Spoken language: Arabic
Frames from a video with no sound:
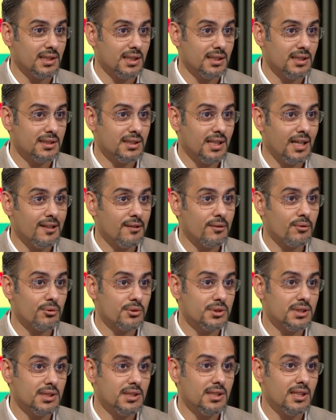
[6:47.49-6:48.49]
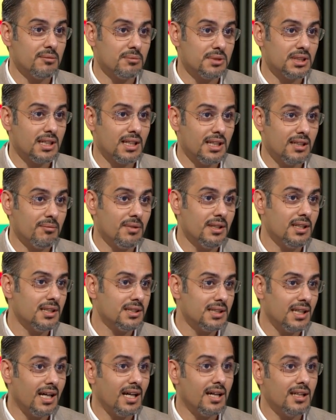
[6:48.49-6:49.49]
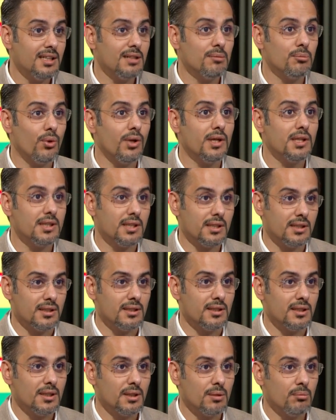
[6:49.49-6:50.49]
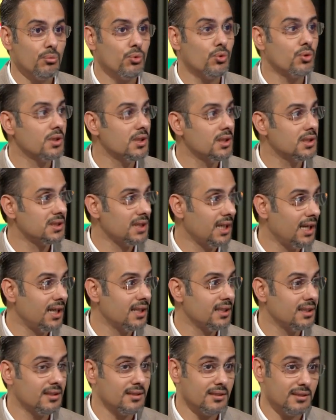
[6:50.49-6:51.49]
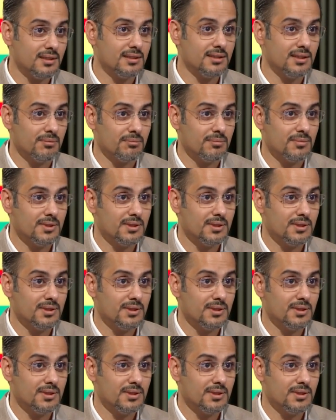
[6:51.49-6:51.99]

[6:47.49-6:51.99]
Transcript: يعني التحاليل الروتينيه نتكلم عنها تحاليل معينه مو كل التحاليل الدم.